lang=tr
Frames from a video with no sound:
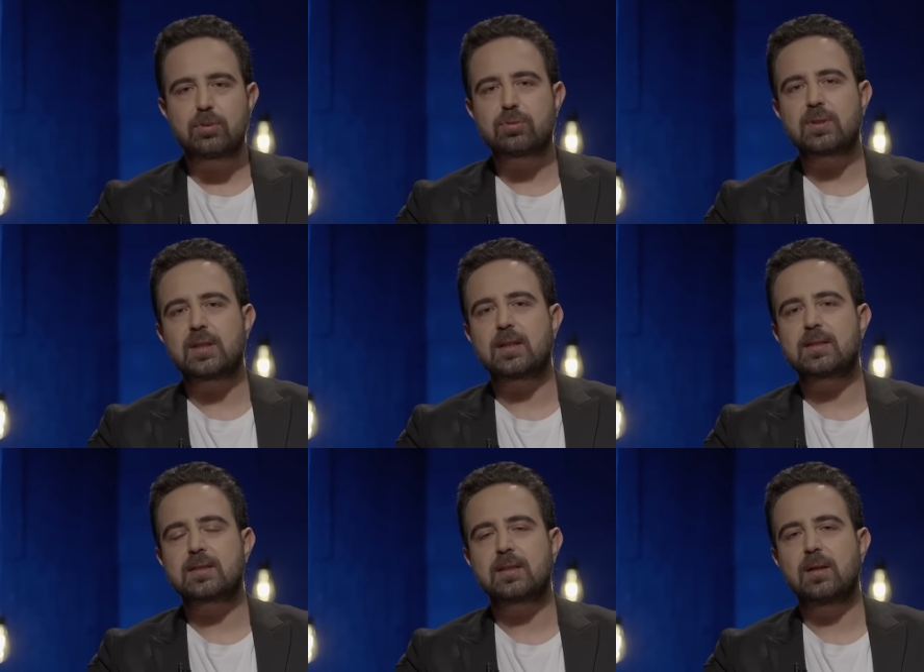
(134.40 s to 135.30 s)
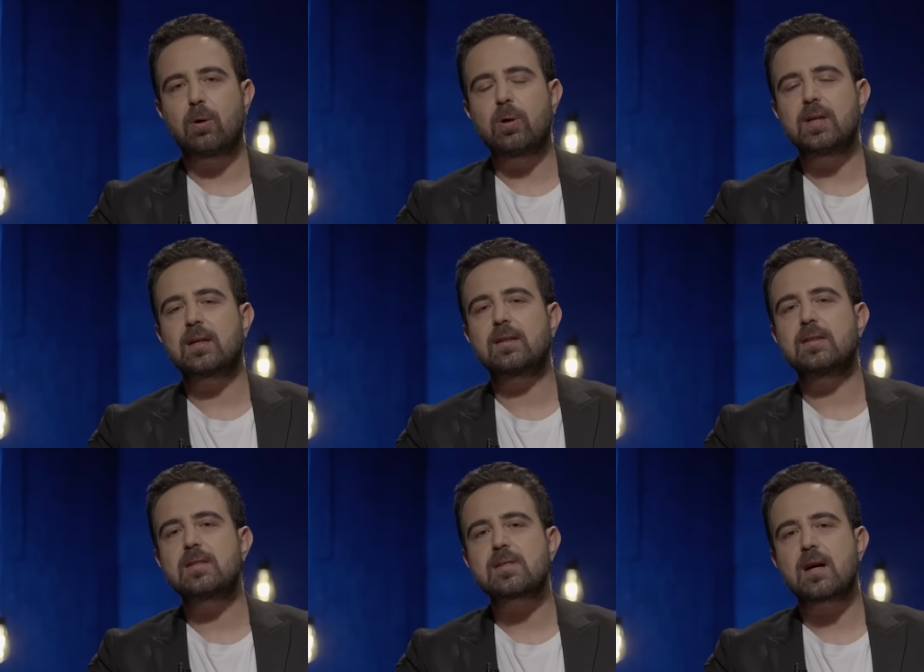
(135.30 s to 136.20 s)
bütün hayat o
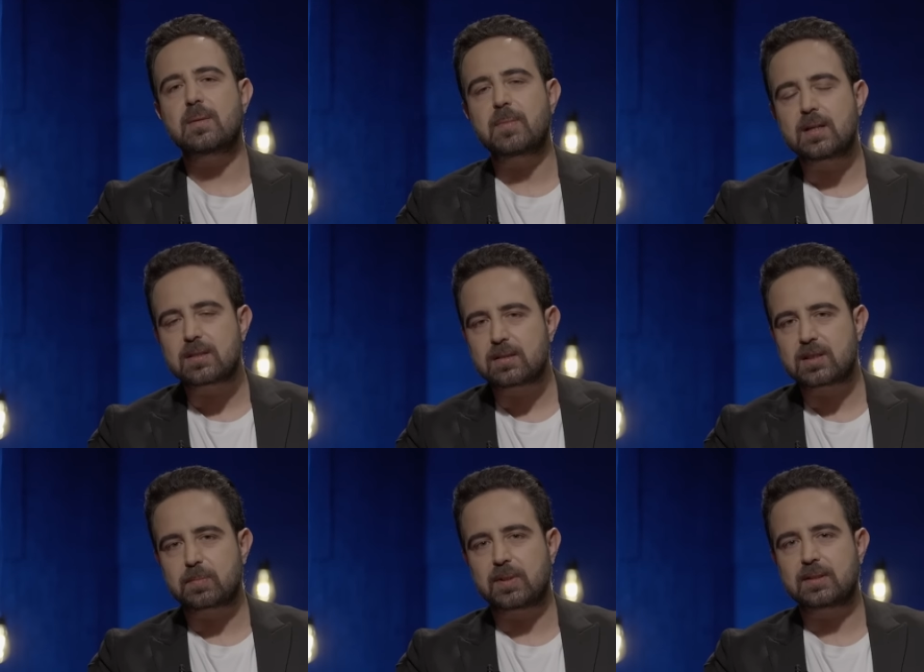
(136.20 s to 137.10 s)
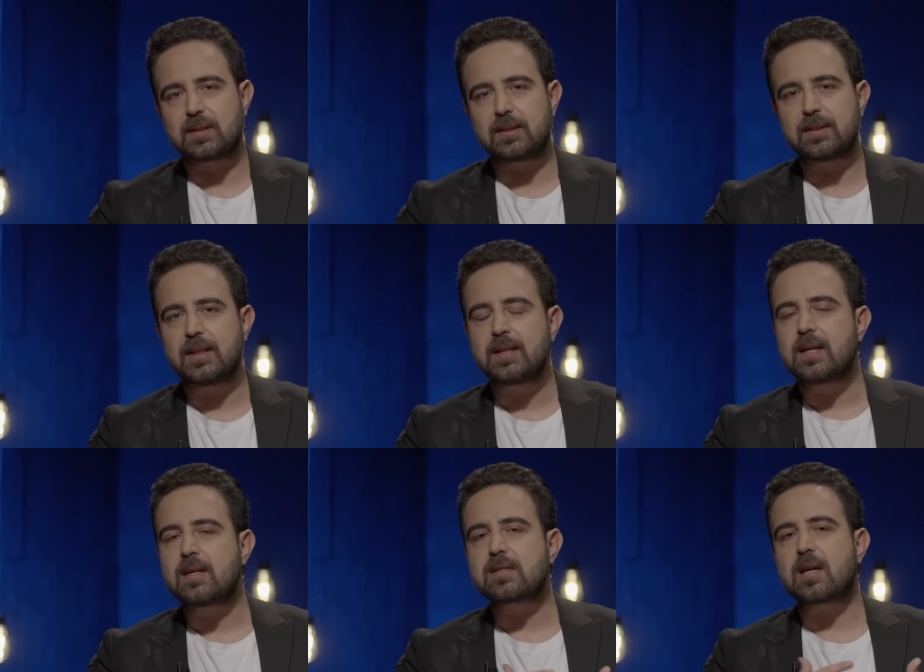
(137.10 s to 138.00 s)
yaraları sarmaya çalışmakla,
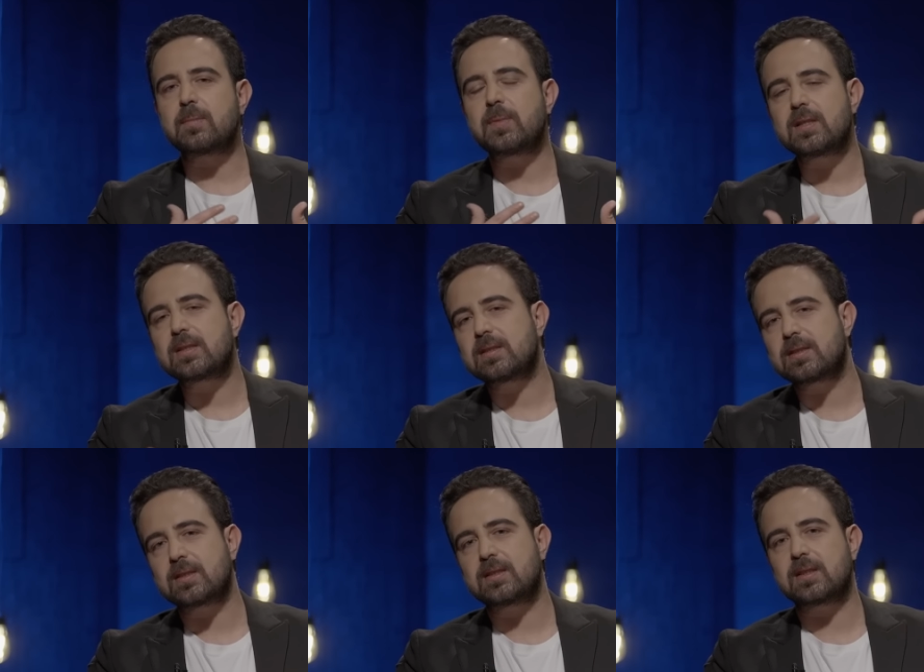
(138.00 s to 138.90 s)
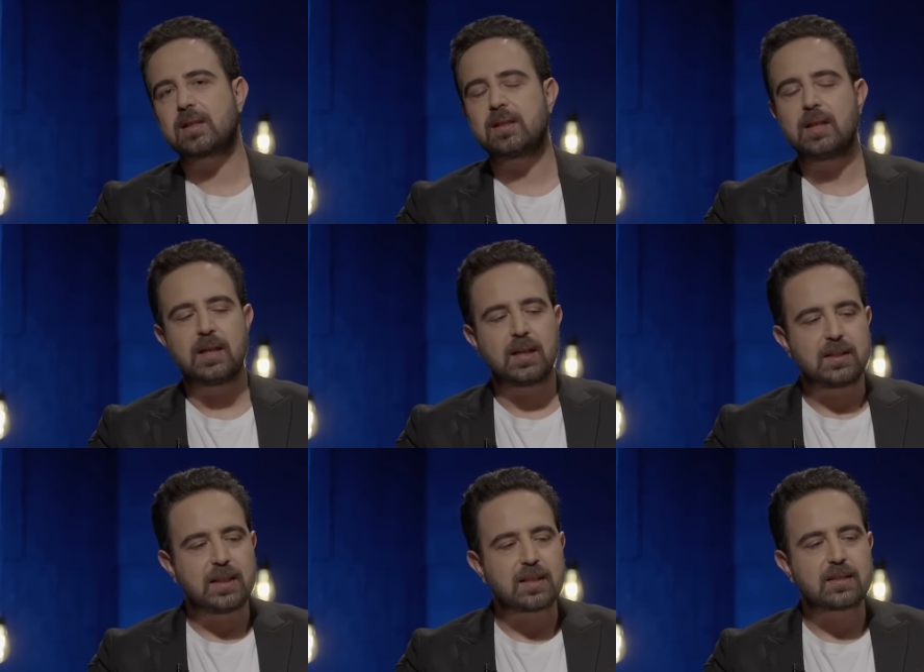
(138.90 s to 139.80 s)
sarmaya çalıştıkça
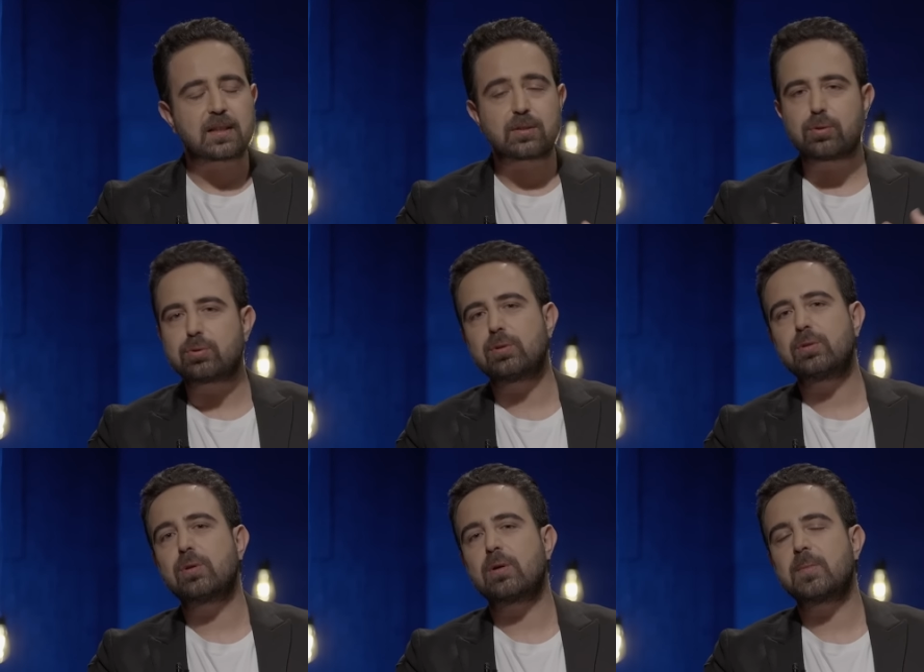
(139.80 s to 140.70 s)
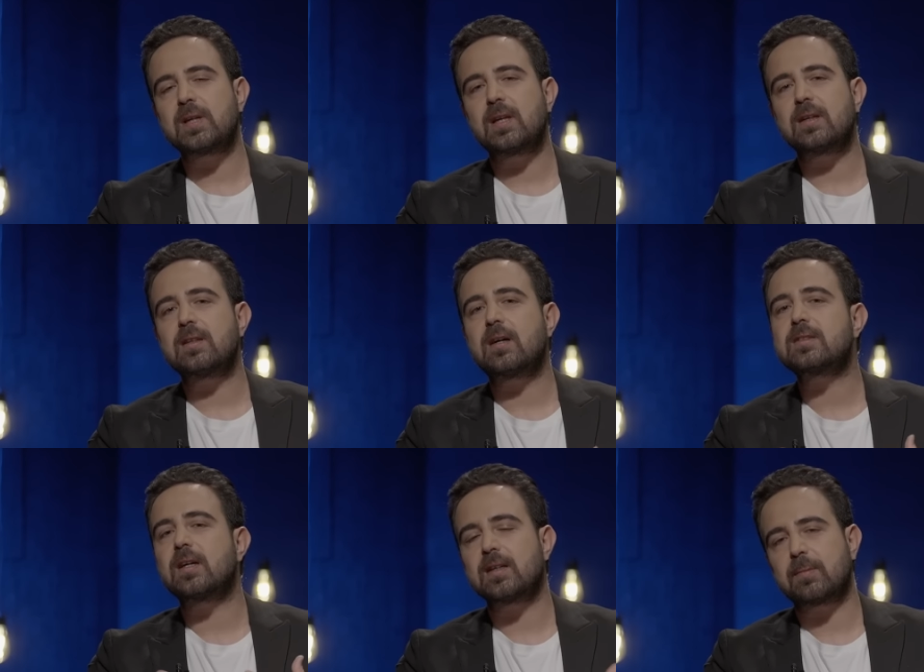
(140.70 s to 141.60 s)
yeniden kötülük görmekle ya da hata